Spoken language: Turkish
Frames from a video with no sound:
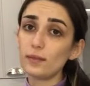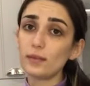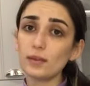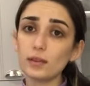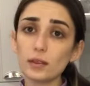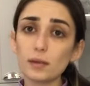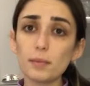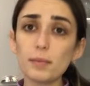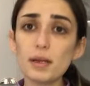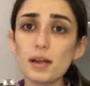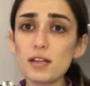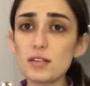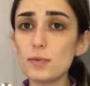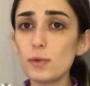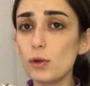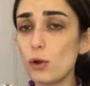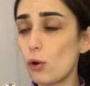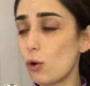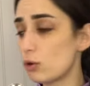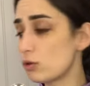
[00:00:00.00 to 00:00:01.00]
biraz
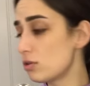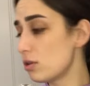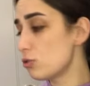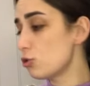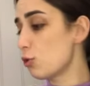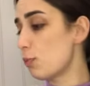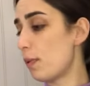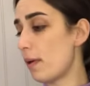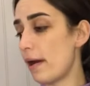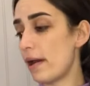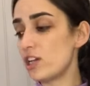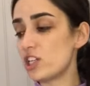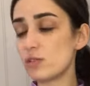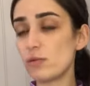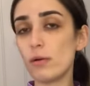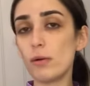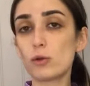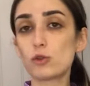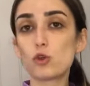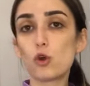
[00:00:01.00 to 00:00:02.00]
böyle orta
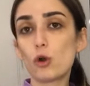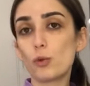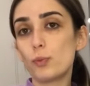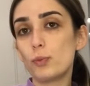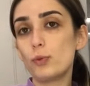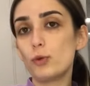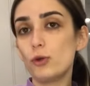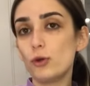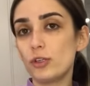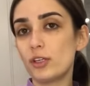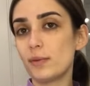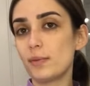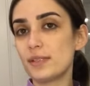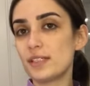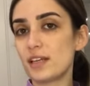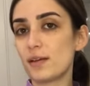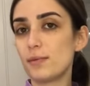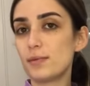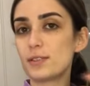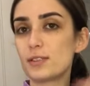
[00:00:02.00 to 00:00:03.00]
toparlayacağım ama çok büyük de bir
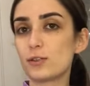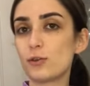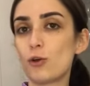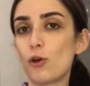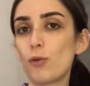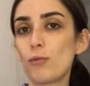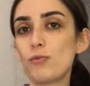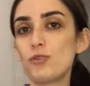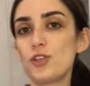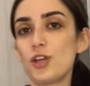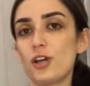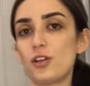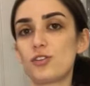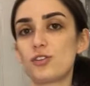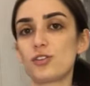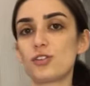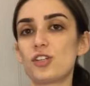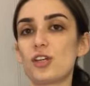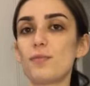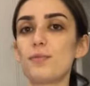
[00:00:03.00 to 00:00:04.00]
temizlik olmayacağı
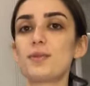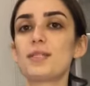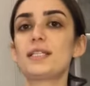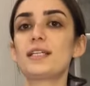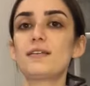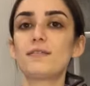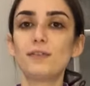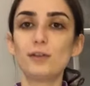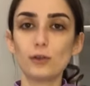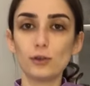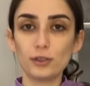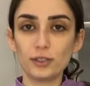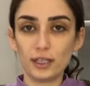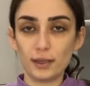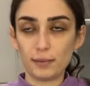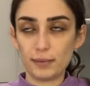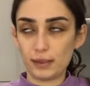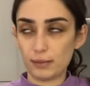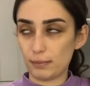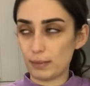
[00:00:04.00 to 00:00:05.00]
için temizlik biliyor
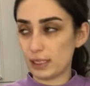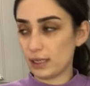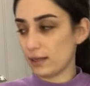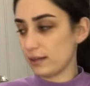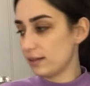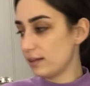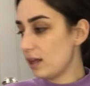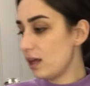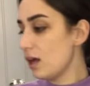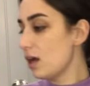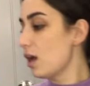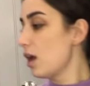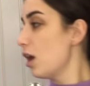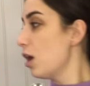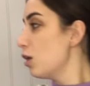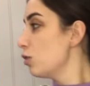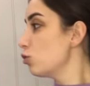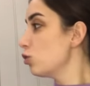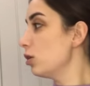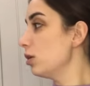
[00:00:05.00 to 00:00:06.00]
demeyeyim ben adına.
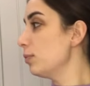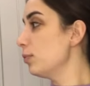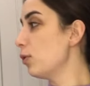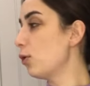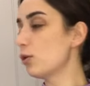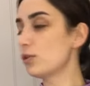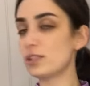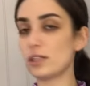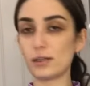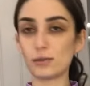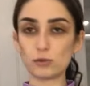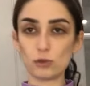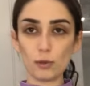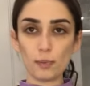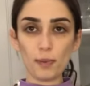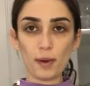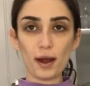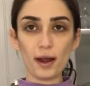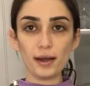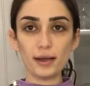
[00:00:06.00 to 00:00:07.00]
Şöyle bir ortalığı
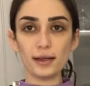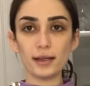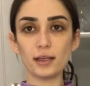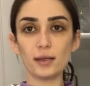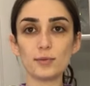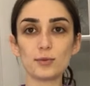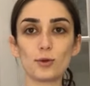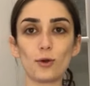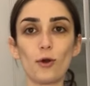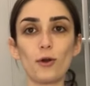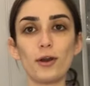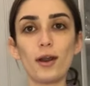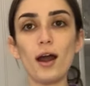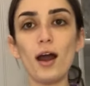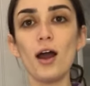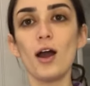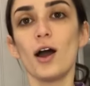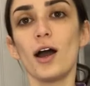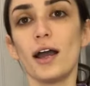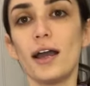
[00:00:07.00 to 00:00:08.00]
toparlayalım. Sonra
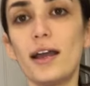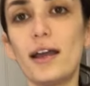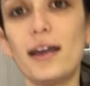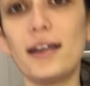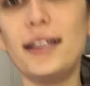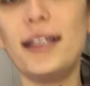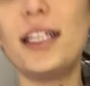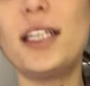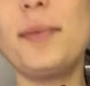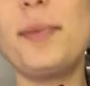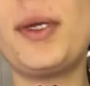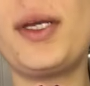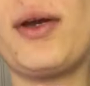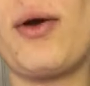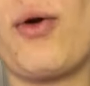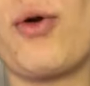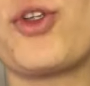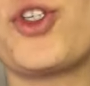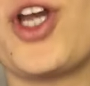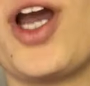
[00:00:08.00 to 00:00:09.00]
e, yeni
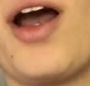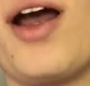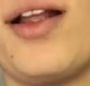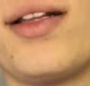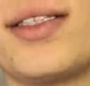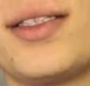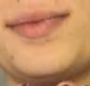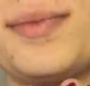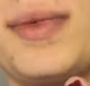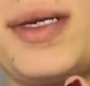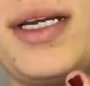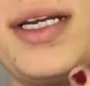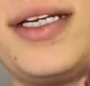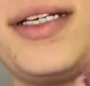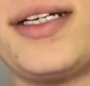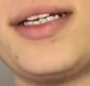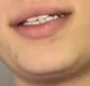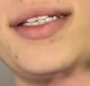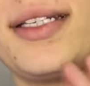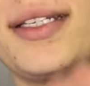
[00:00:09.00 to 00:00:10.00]
bir oje aldım e,
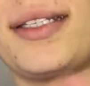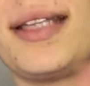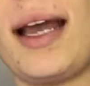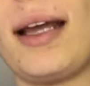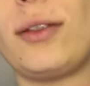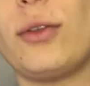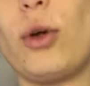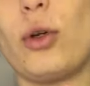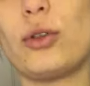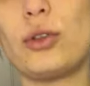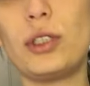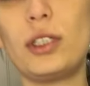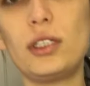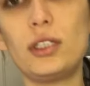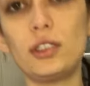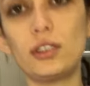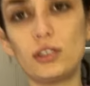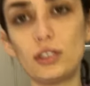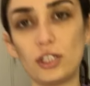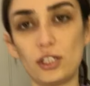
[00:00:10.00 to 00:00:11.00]
Gratis'ten.
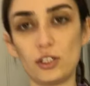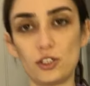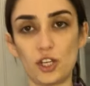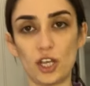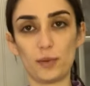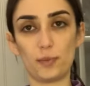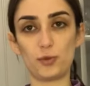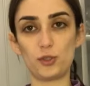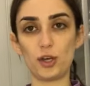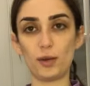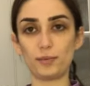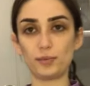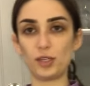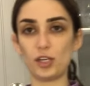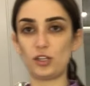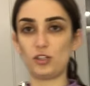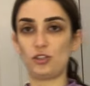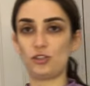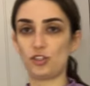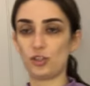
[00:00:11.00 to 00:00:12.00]
Onları şey yapacağım,
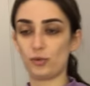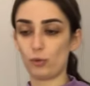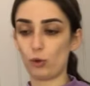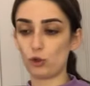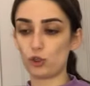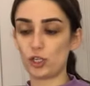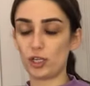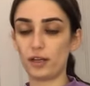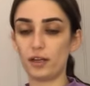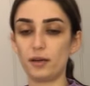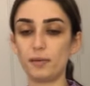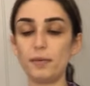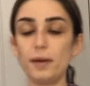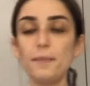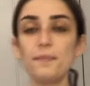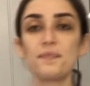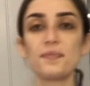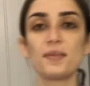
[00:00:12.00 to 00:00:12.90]
değiştireceğim ojelerimi.